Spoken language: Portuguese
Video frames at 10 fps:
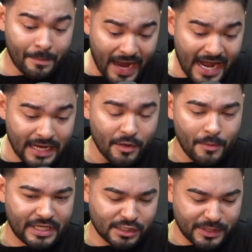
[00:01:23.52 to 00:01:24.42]
para,
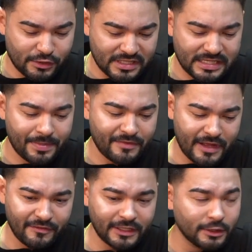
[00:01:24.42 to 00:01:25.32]
porque as pessoas sempre
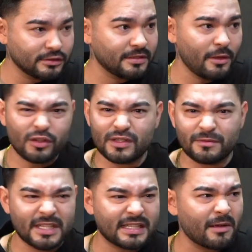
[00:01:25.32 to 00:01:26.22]
vêm falando assim, nossa,
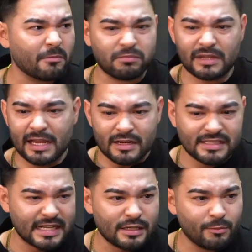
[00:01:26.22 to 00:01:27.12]
você tá tendo
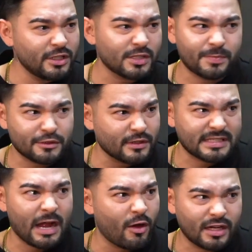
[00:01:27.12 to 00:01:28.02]
acesso a muitas pessoas
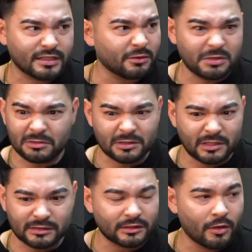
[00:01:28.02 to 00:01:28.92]
da hora e tal, tal, tal,
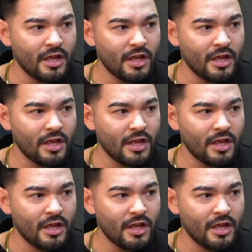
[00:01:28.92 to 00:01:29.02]
tal, tal.